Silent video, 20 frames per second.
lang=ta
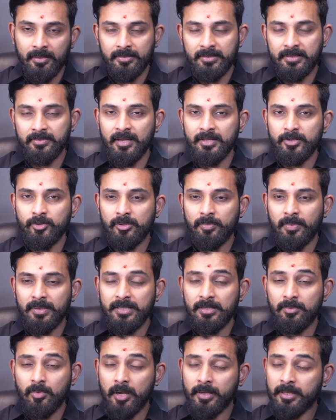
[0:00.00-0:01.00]
சிவாஜி ஒரு
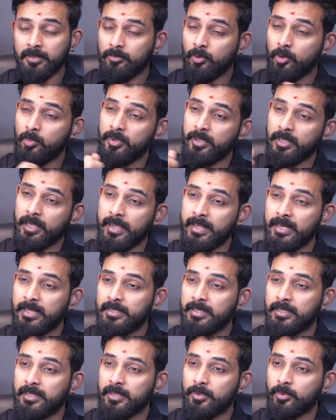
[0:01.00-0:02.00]
படத்தில் வாக்கிங் போகும்போது கையில்
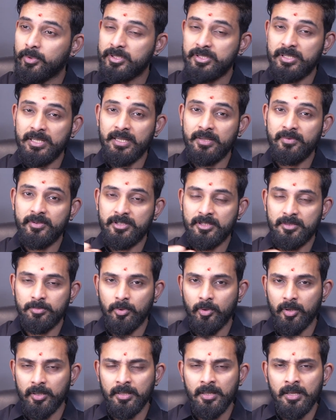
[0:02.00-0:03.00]
இந்த ஒரு ஸ்டிக் வச்சுட்டு
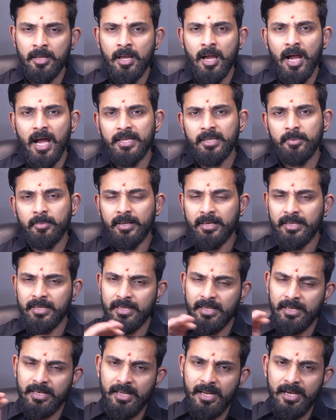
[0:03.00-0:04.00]
போவார் அந்த மாதிரி
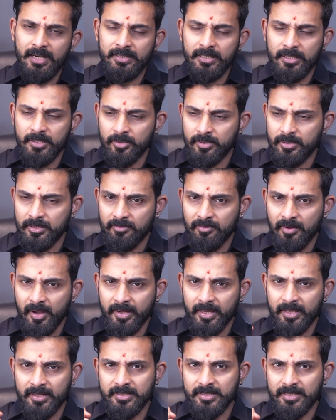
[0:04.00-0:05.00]
எல்லா இடத்துலையும் இந்த
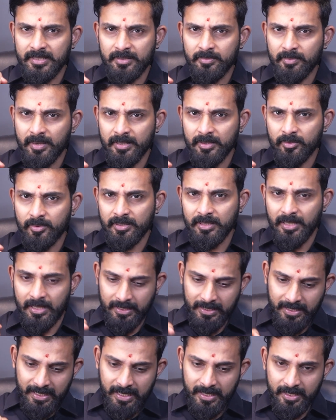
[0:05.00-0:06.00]
வாக்கிங் ஸ்டிக் மாதிரி ஒன்று
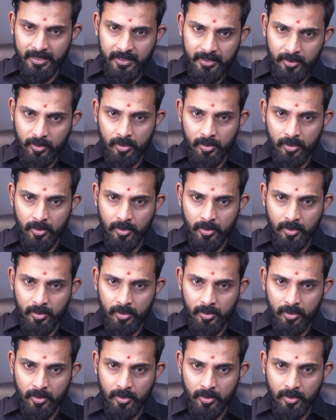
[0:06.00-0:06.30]
அது கீழே